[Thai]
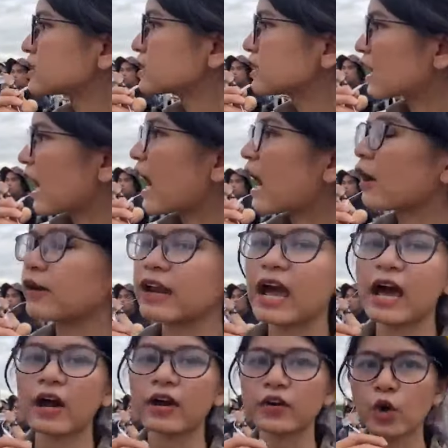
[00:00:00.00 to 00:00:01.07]
ผู้สื่อข่าว
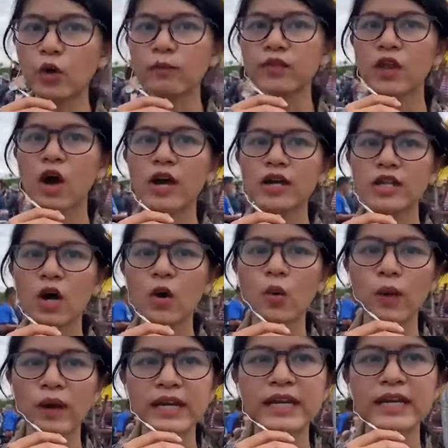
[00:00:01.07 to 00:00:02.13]
เนี่ยรุมน้อยลง
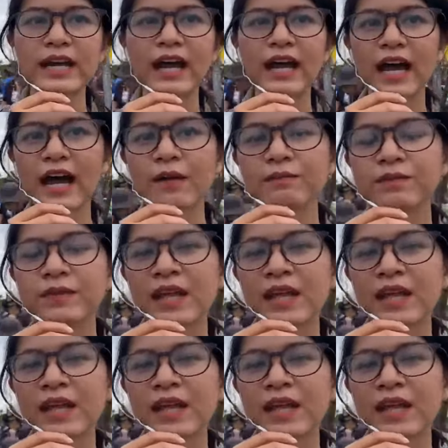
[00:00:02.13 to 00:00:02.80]
กว่านี้นะคะ